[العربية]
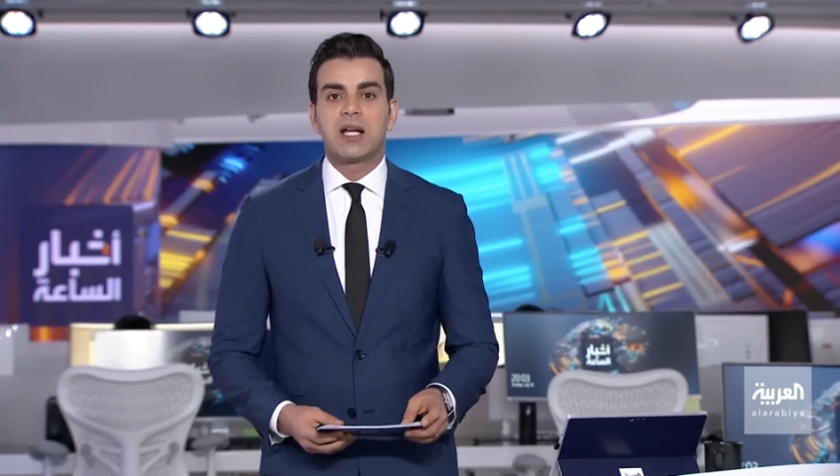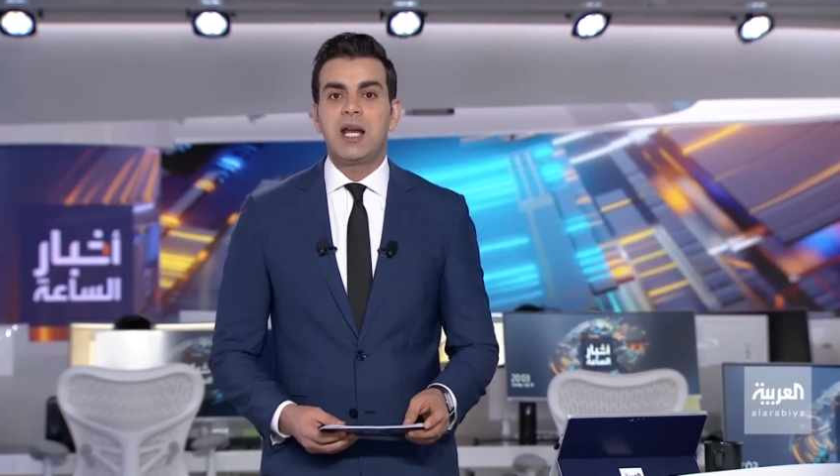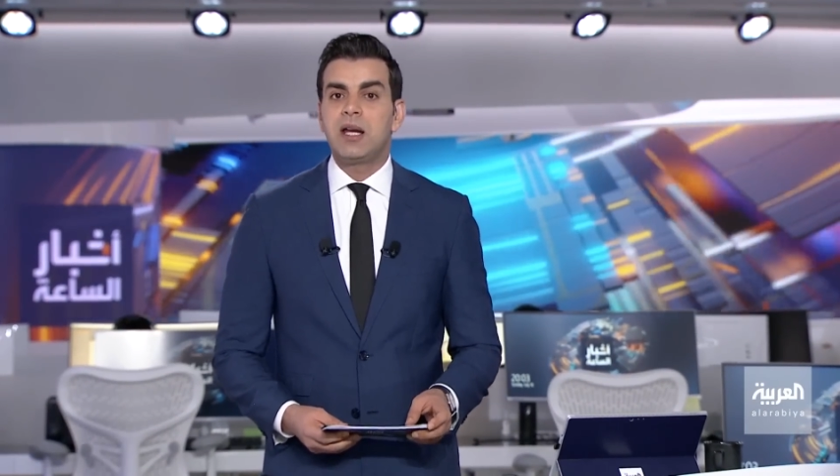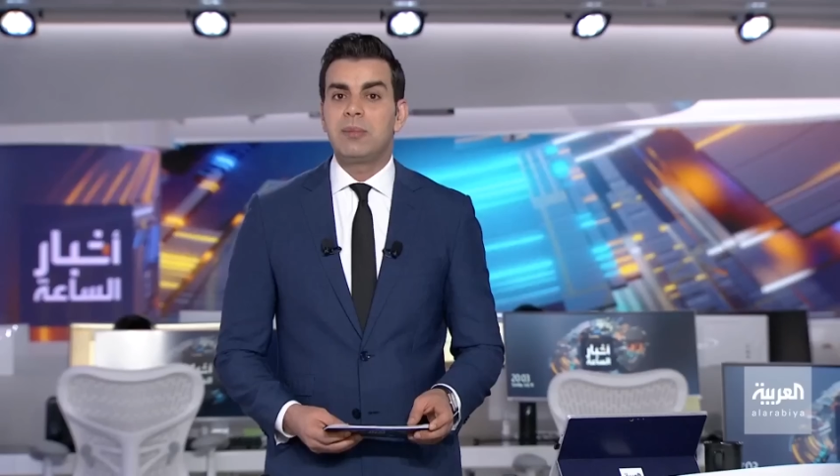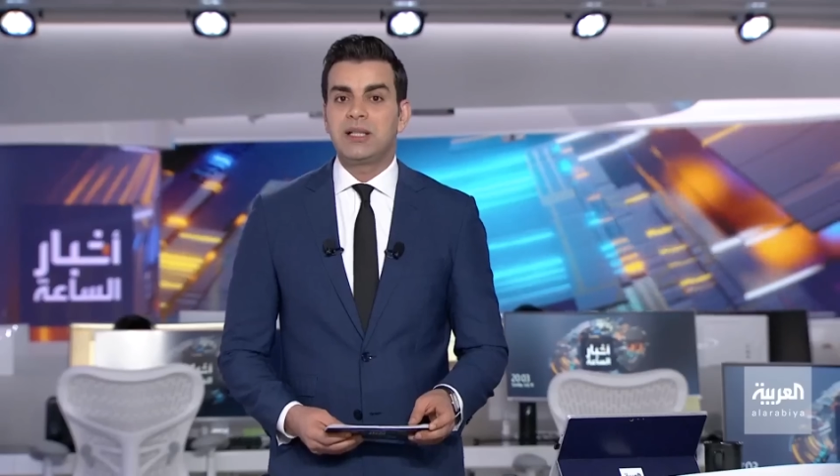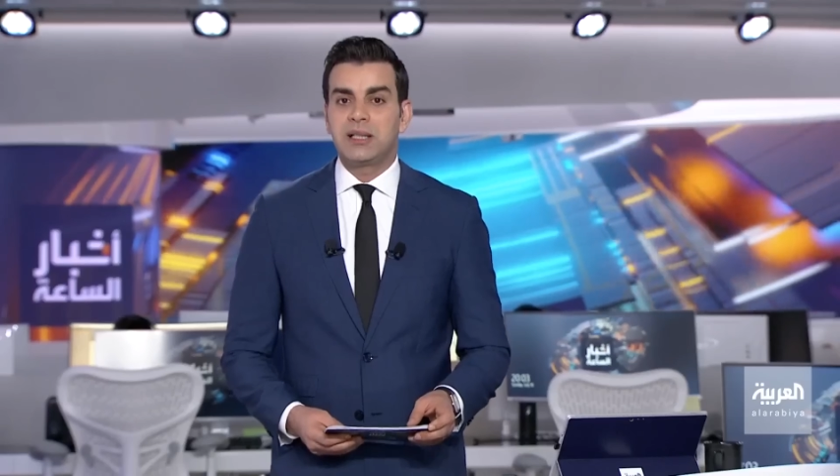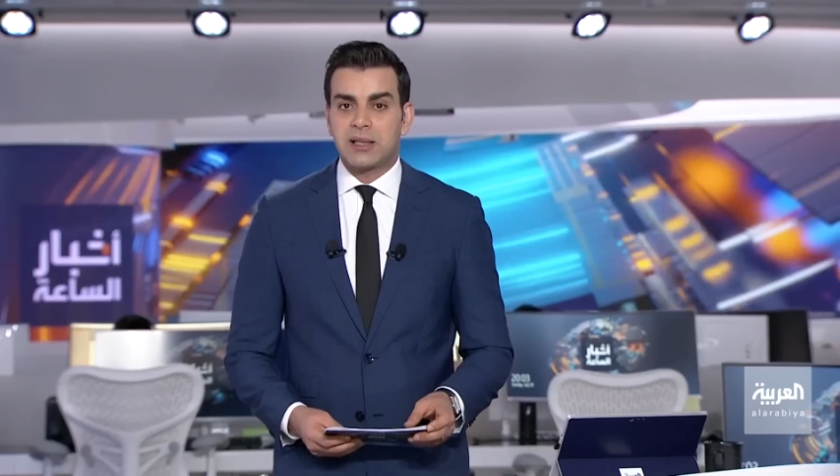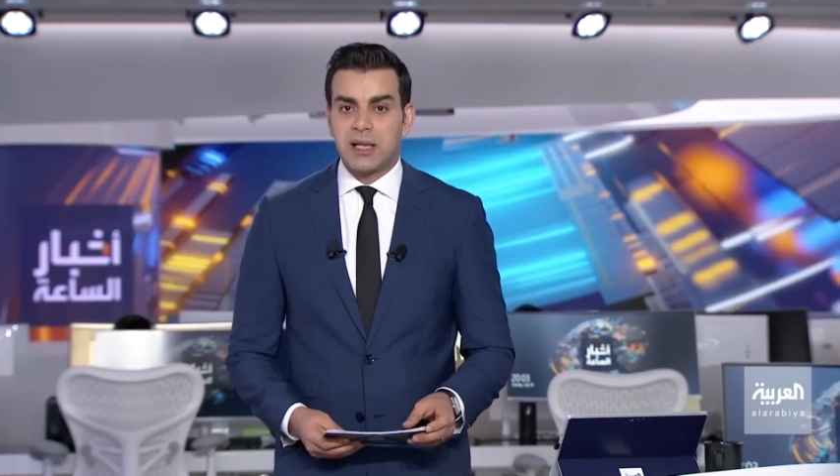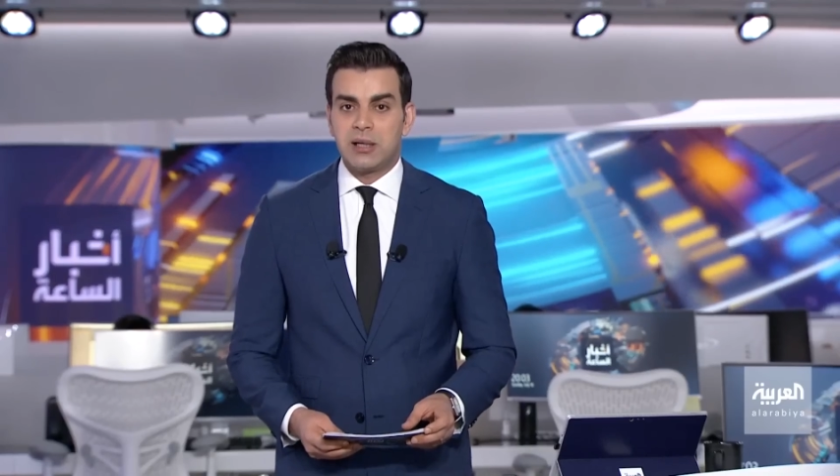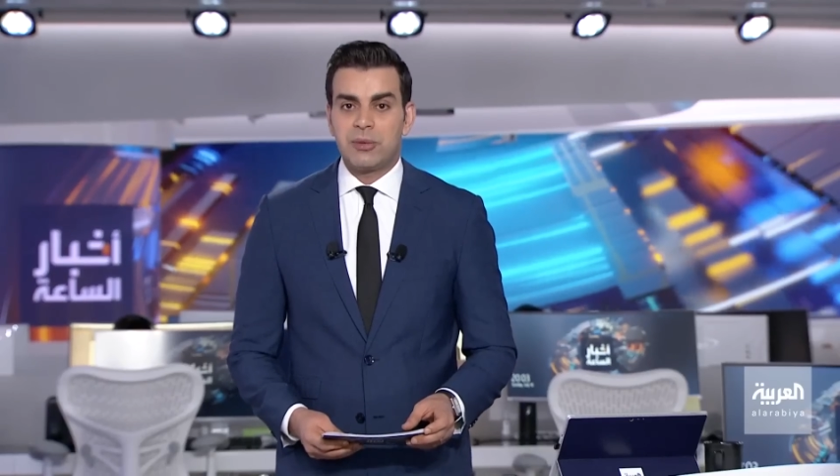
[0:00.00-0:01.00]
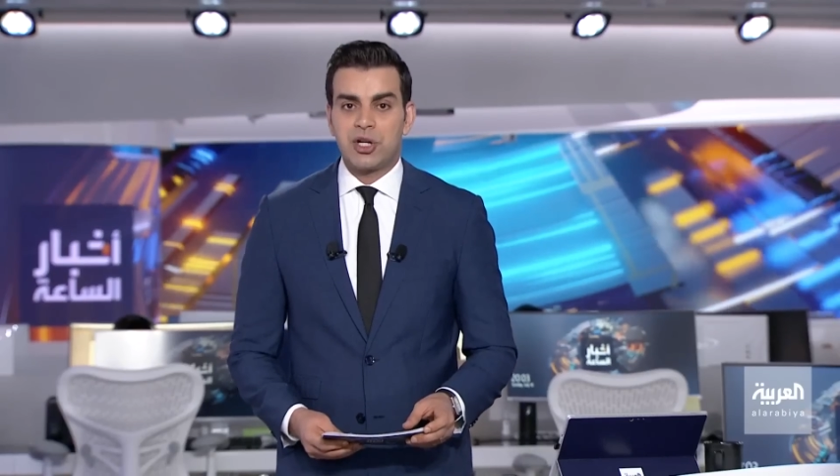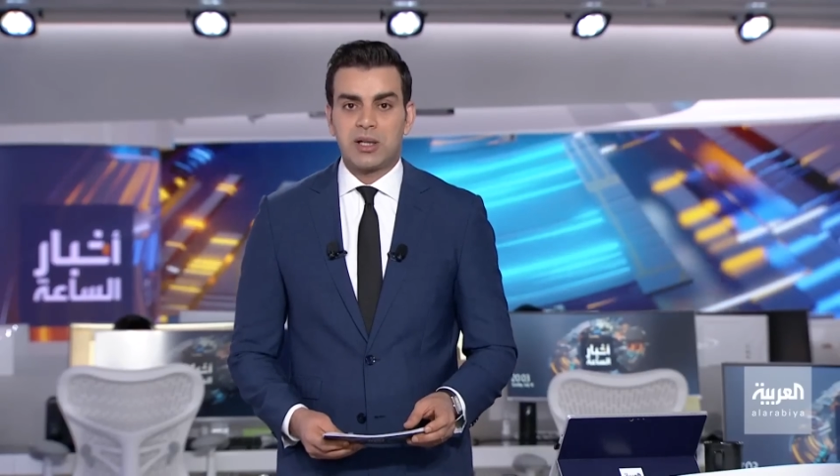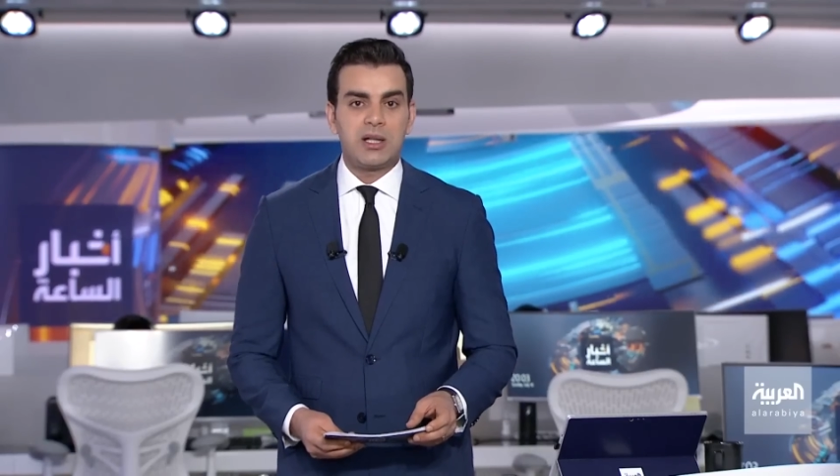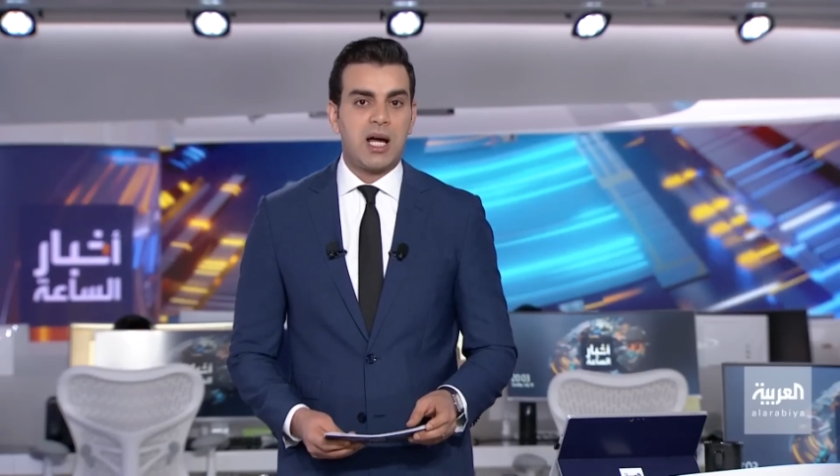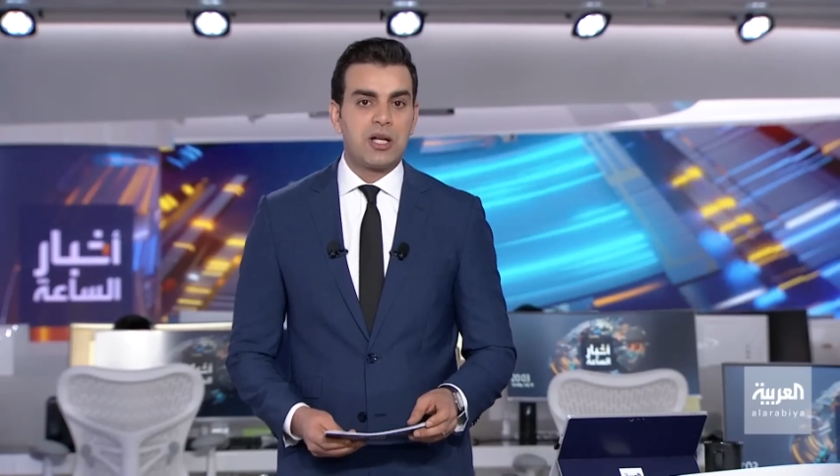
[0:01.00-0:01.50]
بإخلاء المدينتين
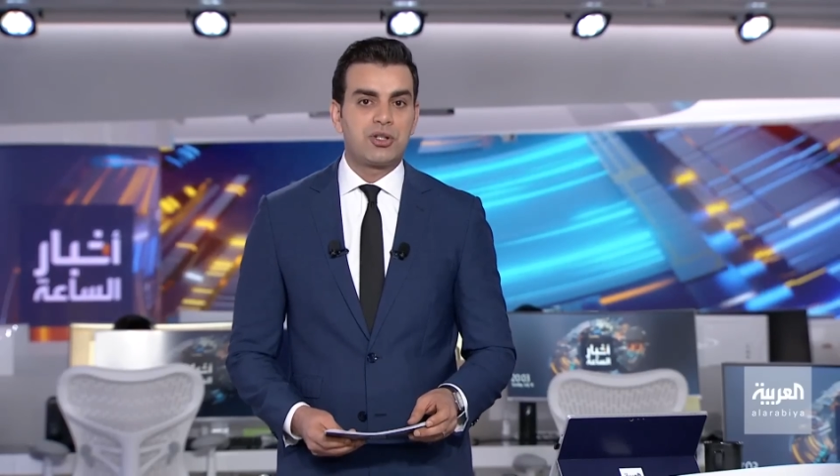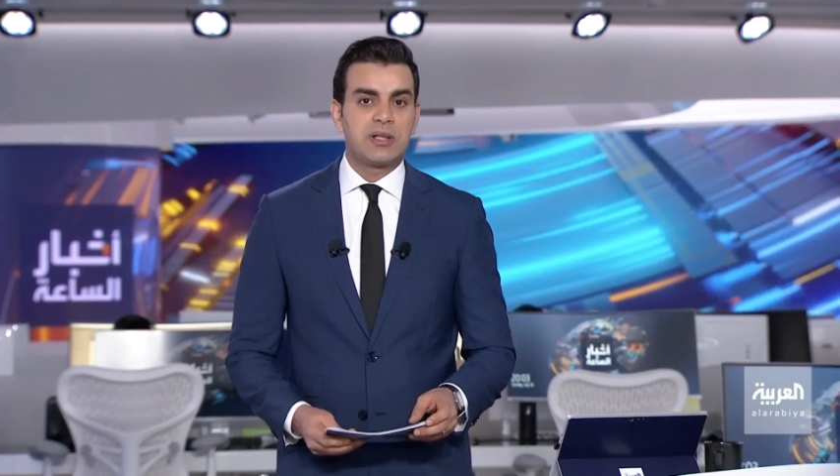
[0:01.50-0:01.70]
بشكل